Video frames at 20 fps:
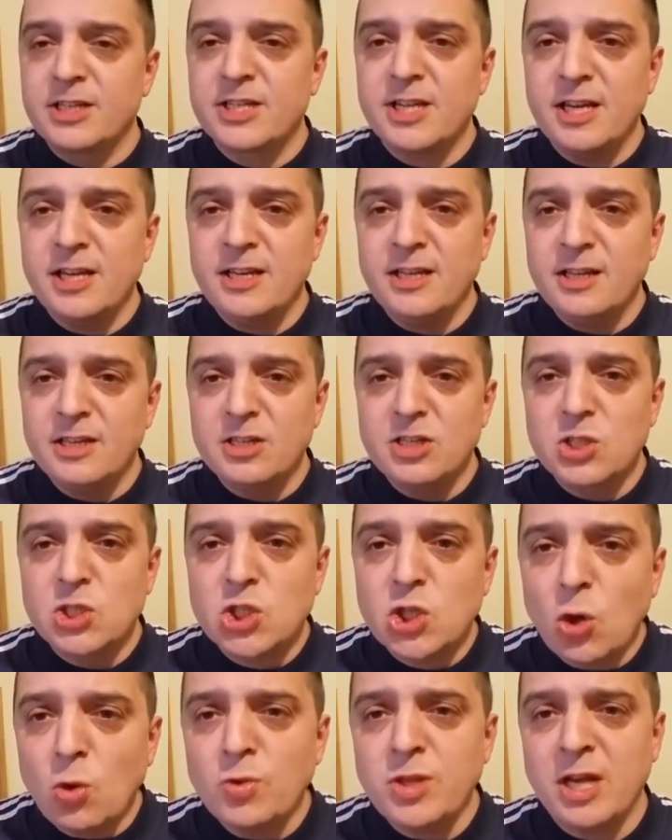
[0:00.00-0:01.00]
jeżeli
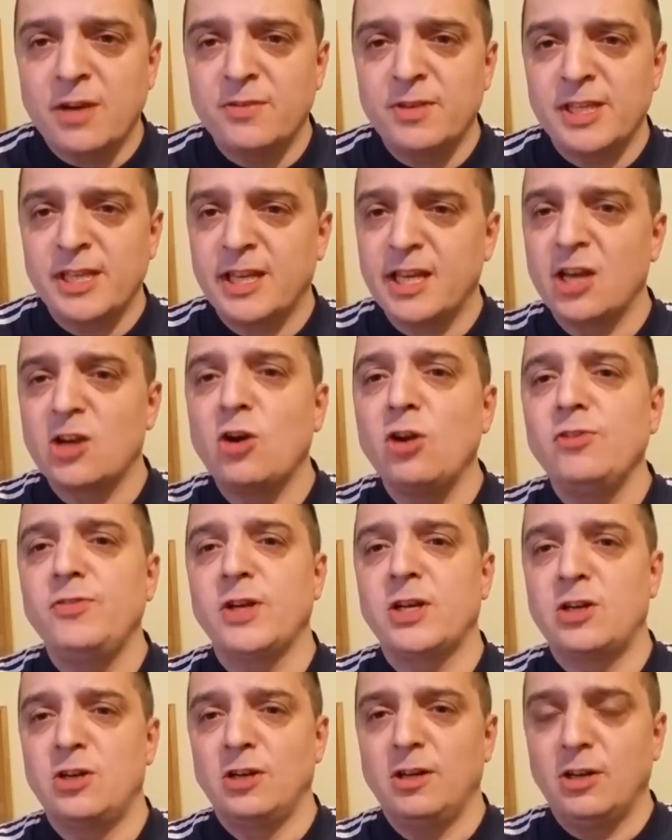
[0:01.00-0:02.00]
są nawet
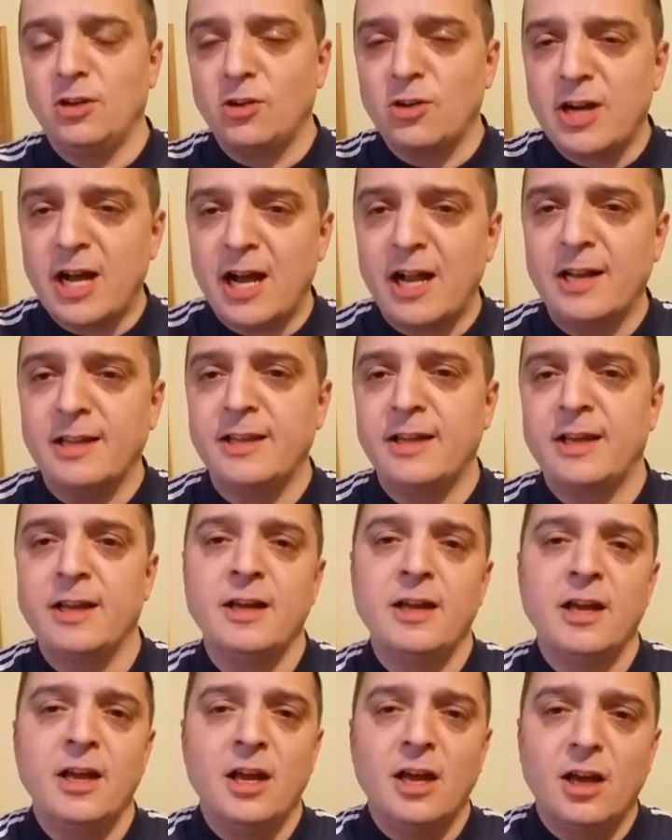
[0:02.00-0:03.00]
jakiekolwiek
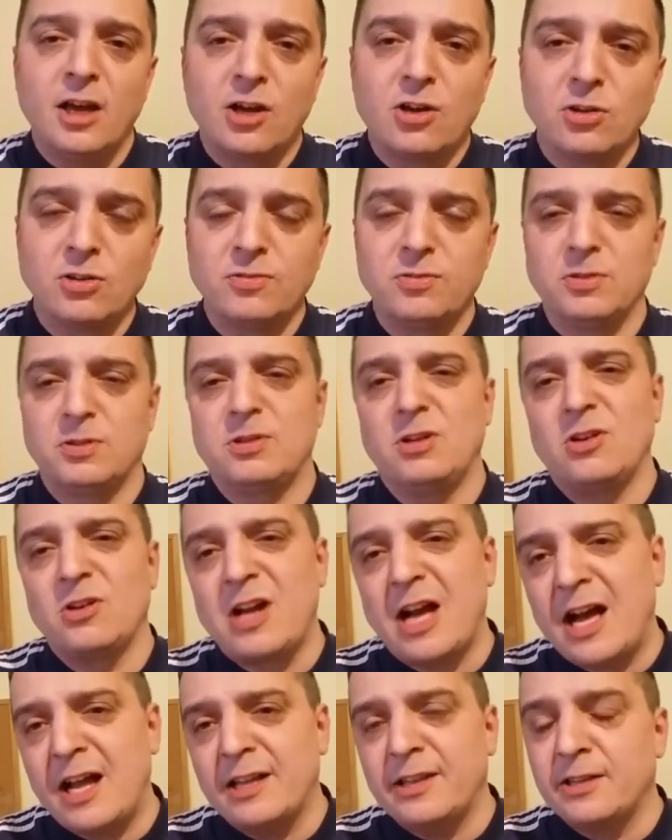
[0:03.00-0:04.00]
lokalne,
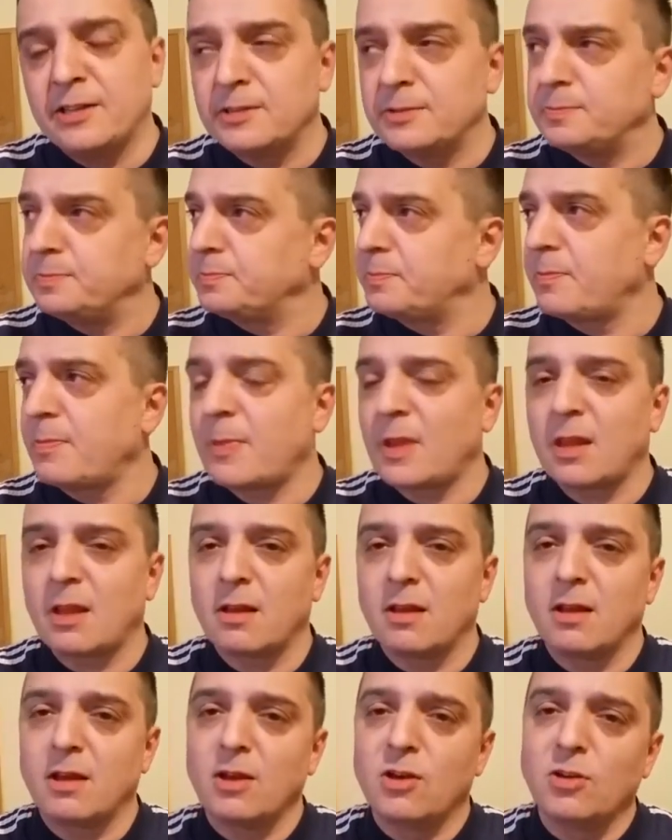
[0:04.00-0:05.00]
lokalne
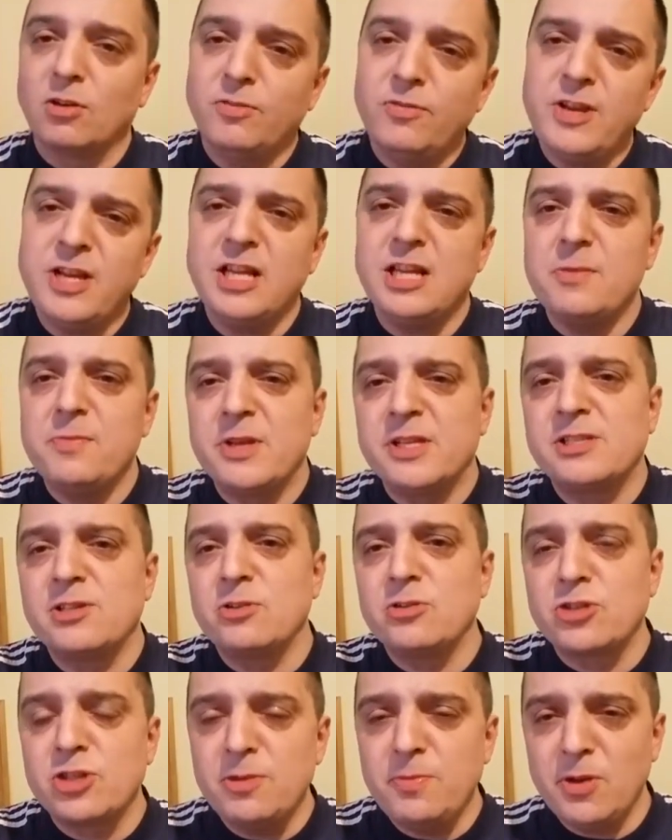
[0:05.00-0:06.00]
konflikty
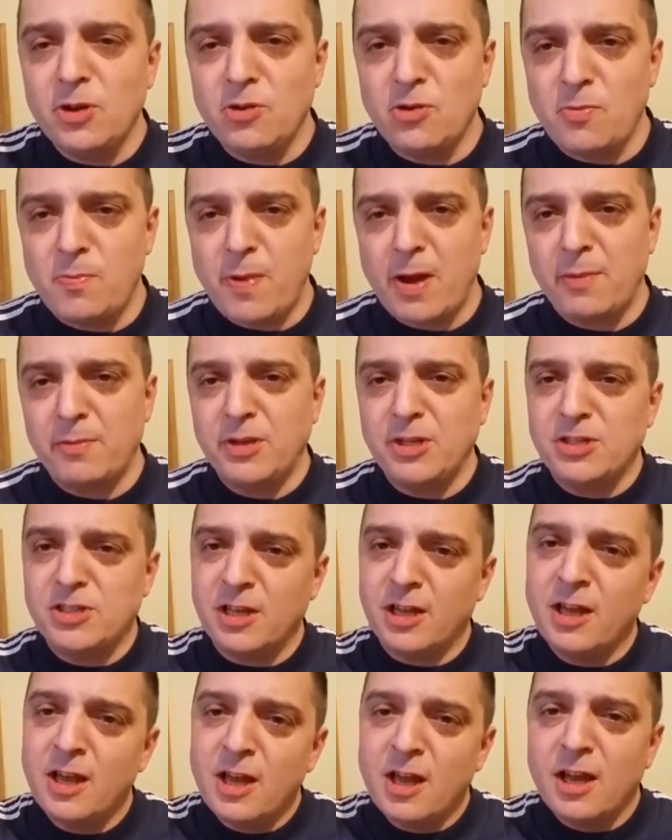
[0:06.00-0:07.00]
między różnymi grupami
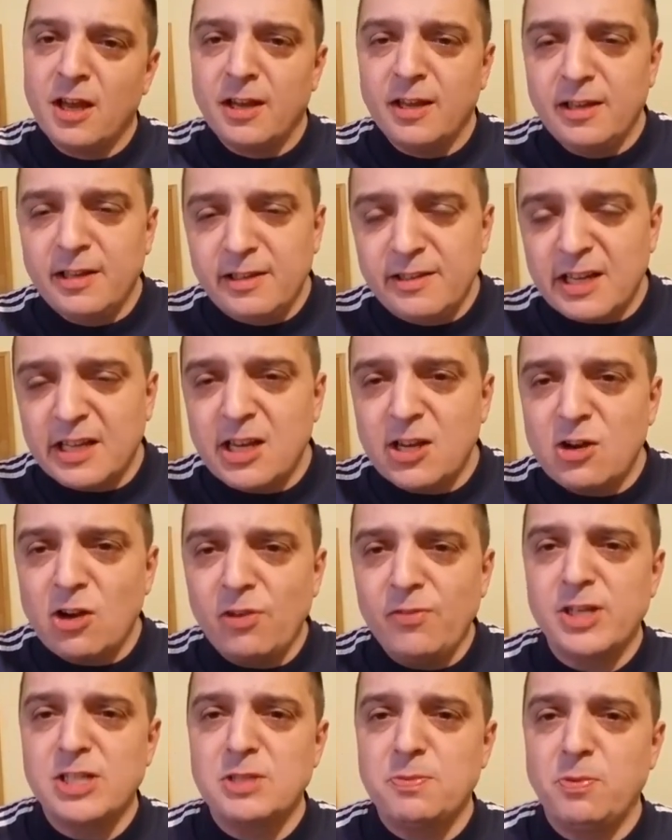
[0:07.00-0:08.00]
w
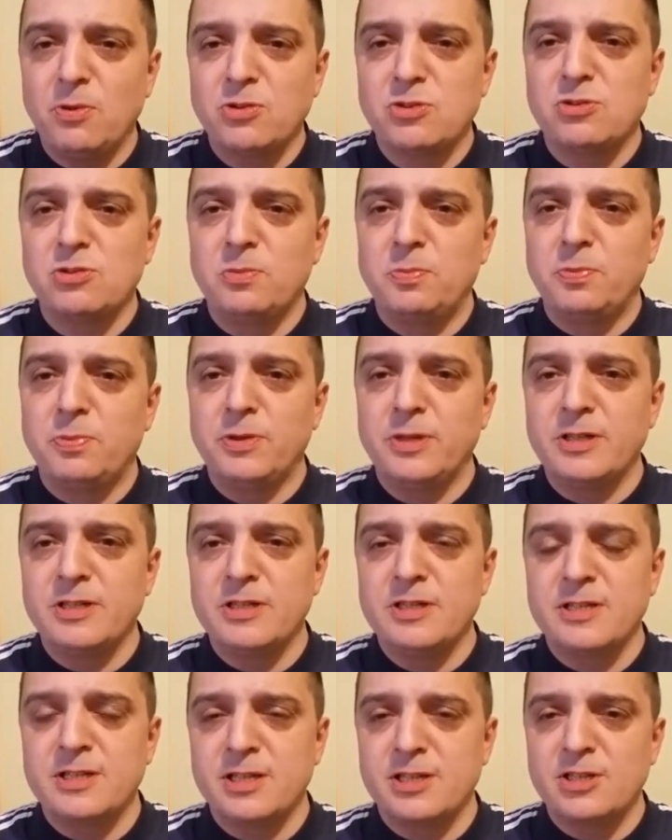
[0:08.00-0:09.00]
jakikolwiek sposób
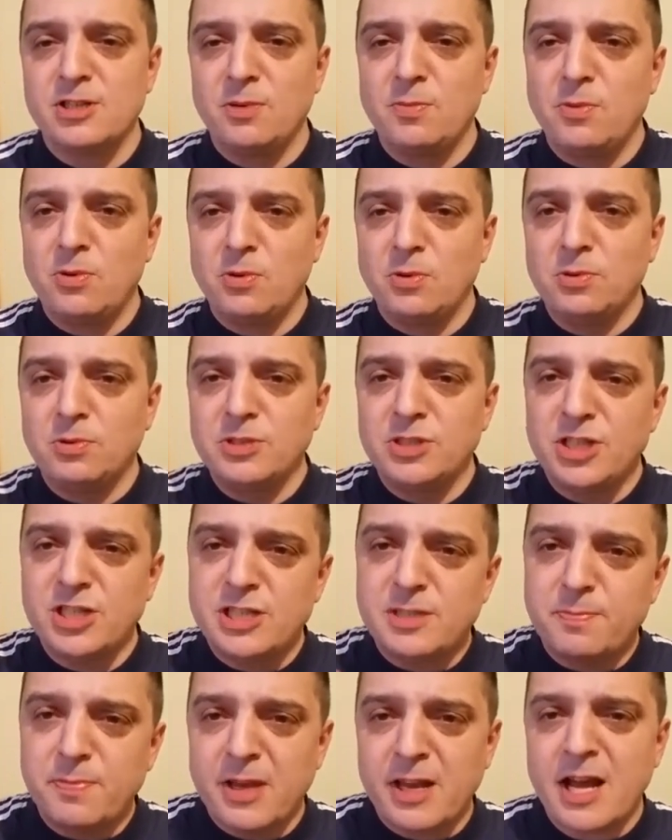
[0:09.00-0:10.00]
y, ze sobą
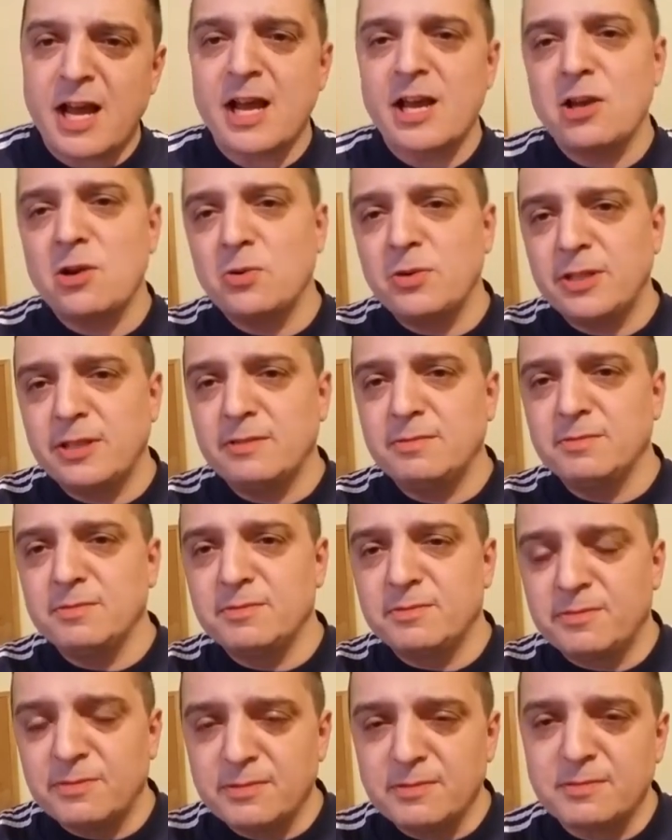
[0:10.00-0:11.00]
się spierają
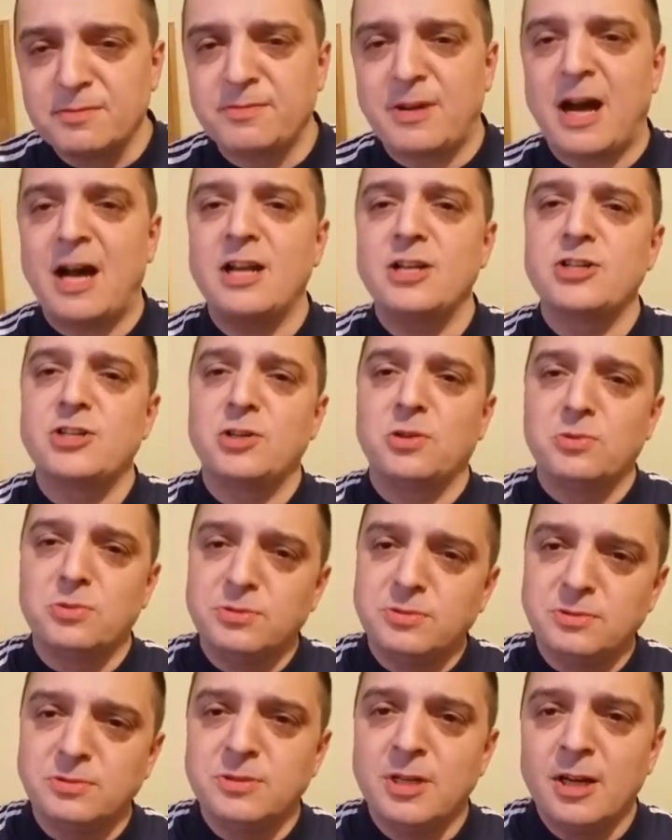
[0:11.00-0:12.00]

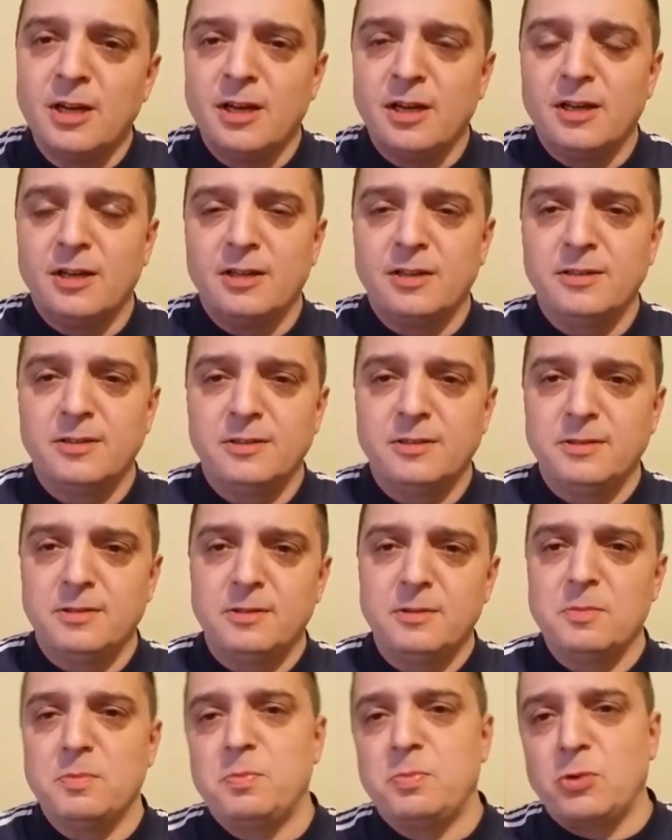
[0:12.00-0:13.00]
walczą,
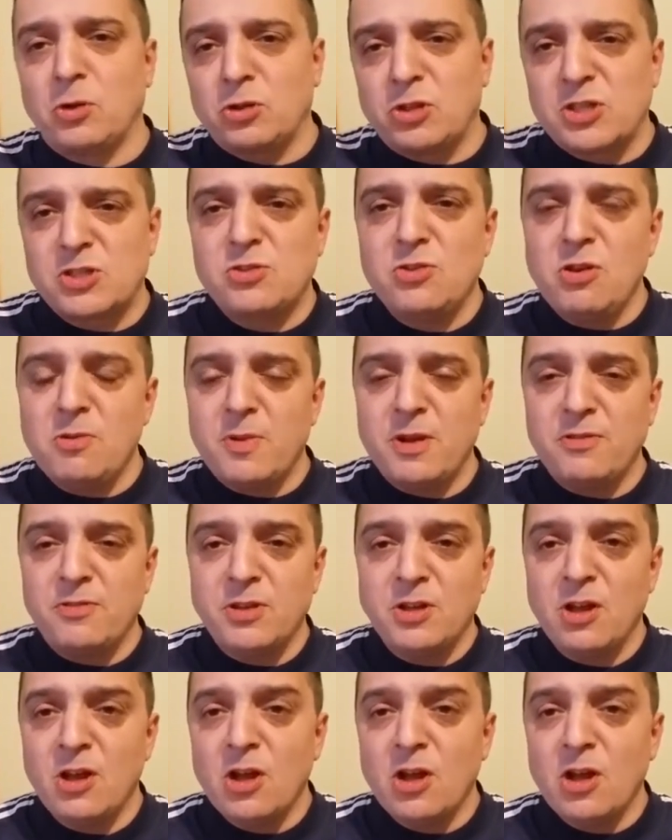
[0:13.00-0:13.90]
y, protestują,